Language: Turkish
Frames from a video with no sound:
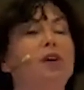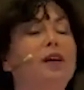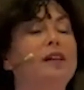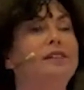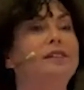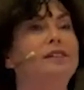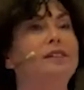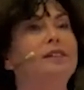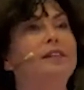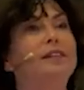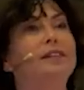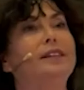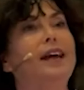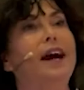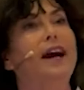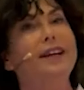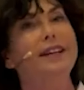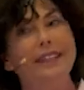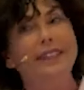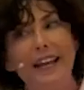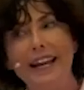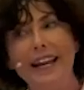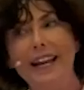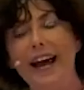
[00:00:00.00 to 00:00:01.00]

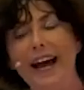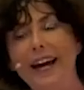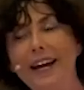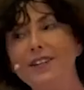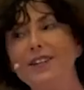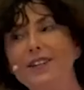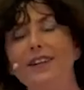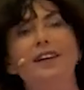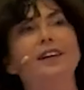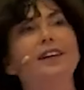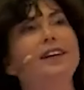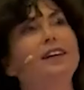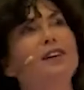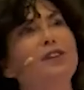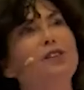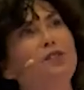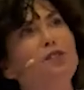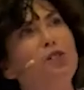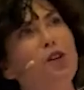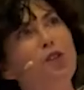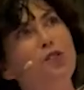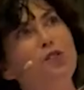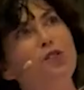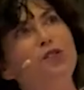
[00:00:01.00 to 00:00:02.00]
olasılıklar neler?
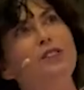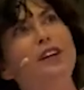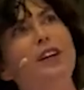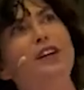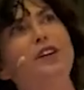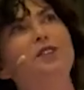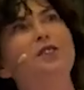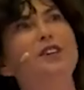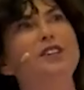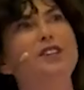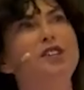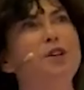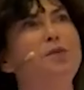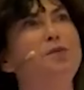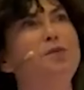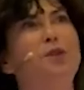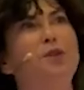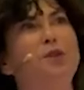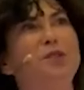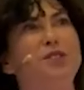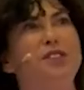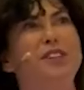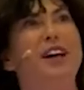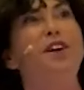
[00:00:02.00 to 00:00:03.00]
Söz Daron
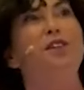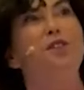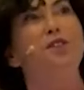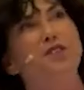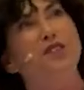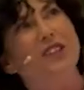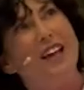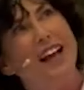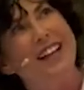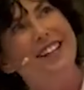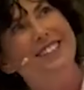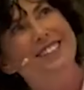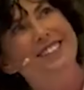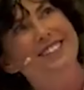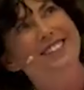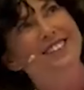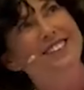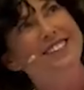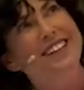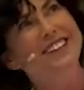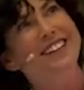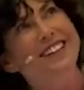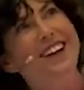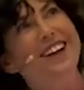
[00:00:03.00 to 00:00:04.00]
Acamoğlu'nda. Hoş
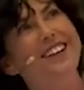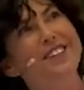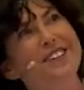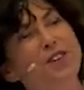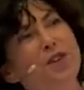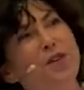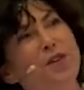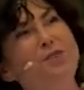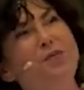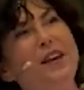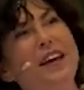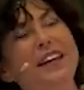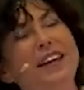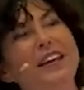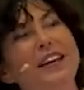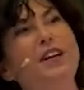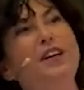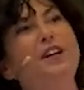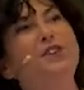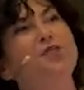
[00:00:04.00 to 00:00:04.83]
geldiniz tekrar Daron Bey.